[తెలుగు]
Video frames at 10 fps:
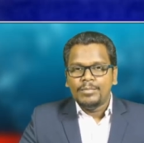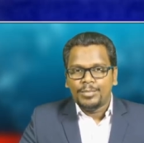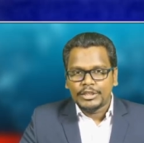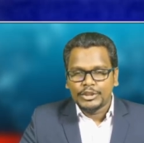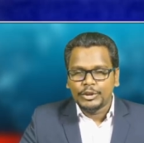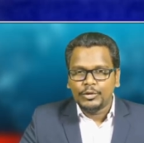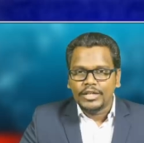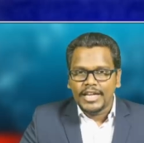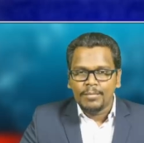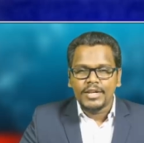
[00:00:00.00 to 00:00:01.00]
ప్రస్తుతం
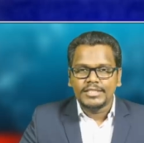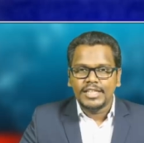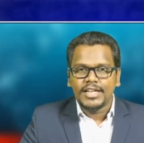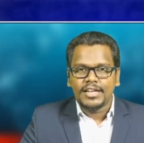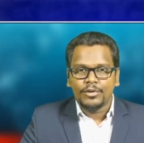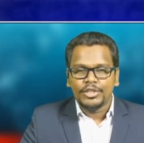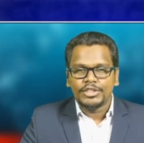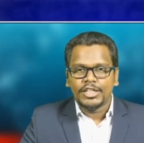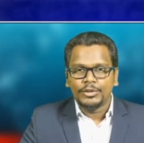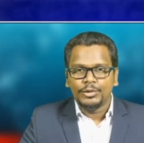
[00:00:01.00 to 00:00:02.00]
ఎమ్మెల్సీగా
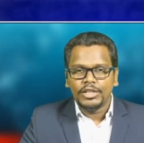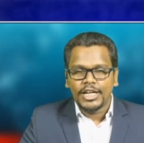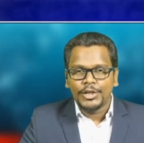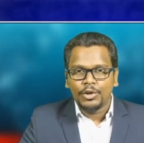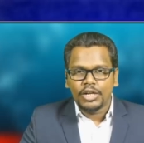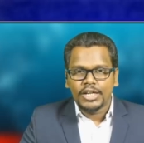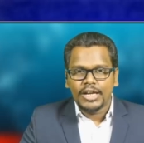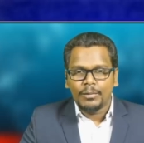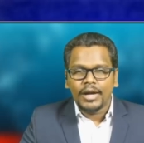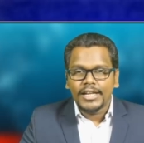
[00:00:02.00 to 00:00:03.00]
కొనసాగుతున్న
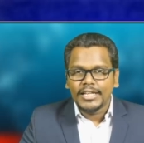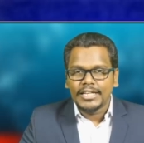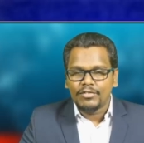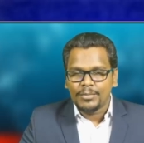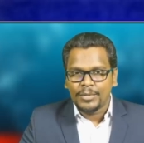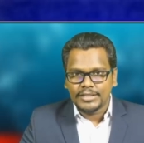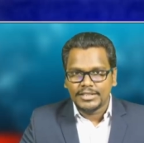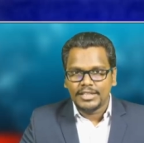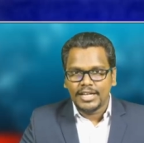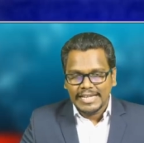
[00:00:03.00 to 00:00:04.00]
డొక్కా
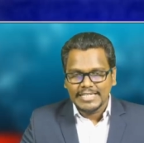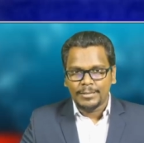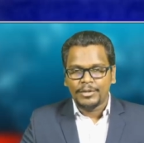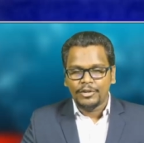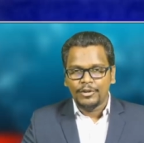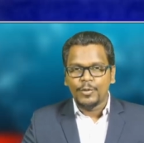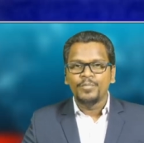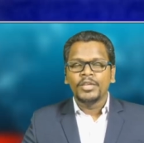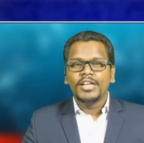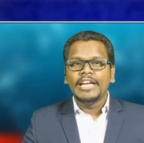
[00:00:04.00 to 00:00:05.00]
మాణిక్యవరప్రసాద్ అని చెప్పడంలో
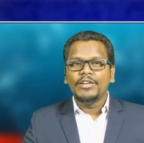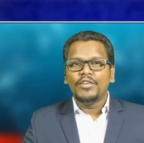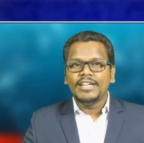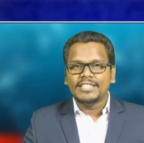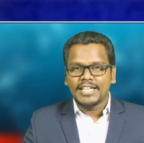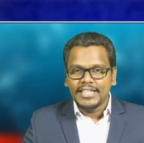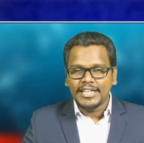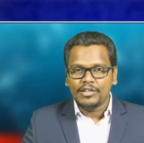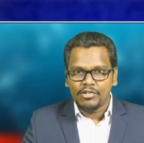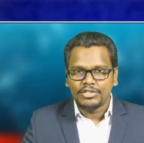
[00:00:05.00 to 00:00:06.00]
ఎటువంటి
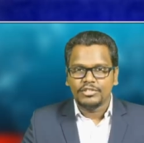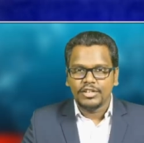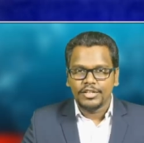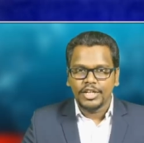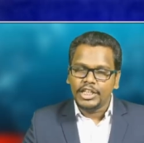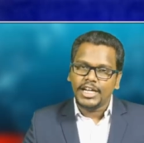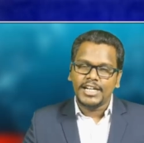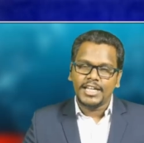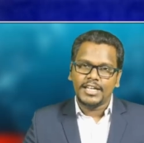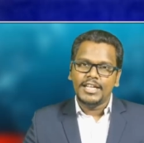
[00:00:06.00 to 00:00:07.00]
సందేహం అవసరం లేదు
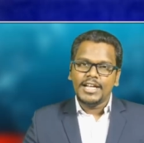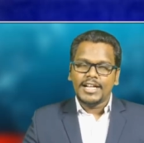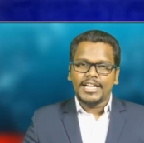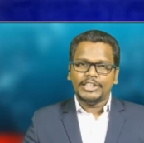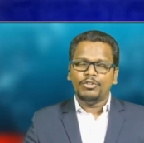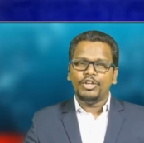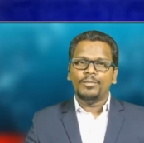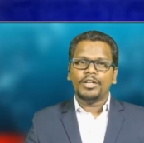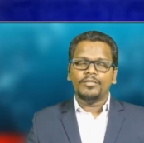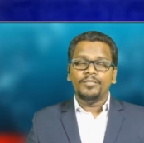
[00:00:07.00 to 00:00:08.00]
ఎందుకంటే గతంలో
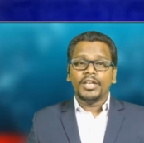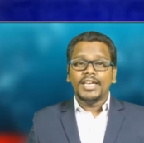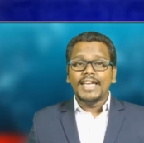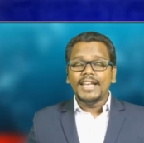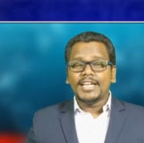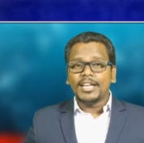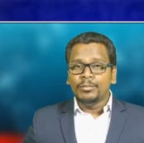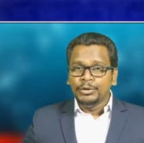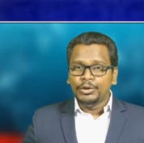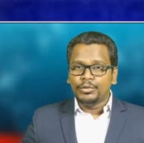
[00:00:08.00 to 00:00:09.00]
మనం ఎన్నికల
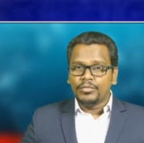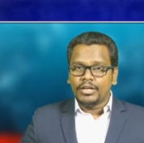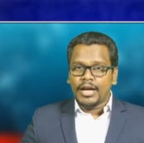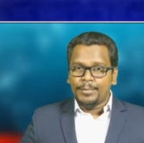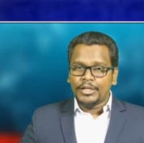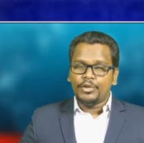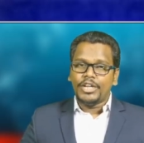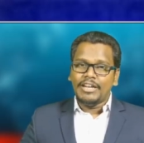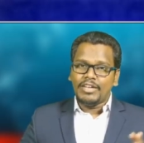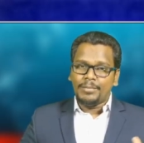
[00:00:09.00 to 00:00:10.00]
ముందు అప్పట్లో
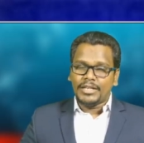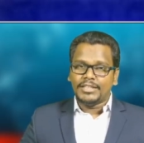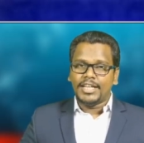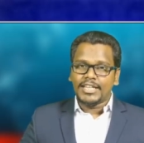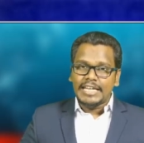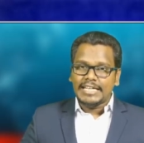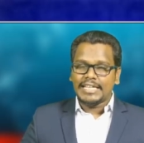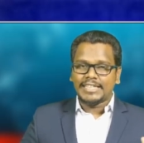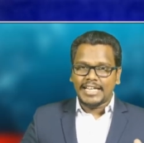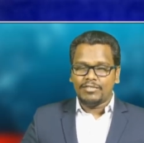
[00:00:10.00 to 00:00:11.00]
రెండు వేల పద్నాలుగు
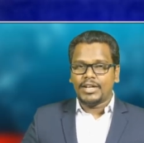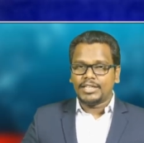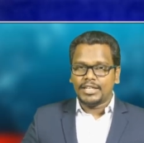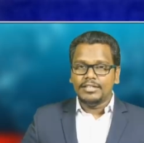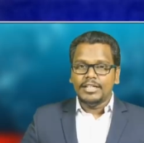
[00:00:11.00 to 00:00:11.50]
ఎన్నికల తర్వాత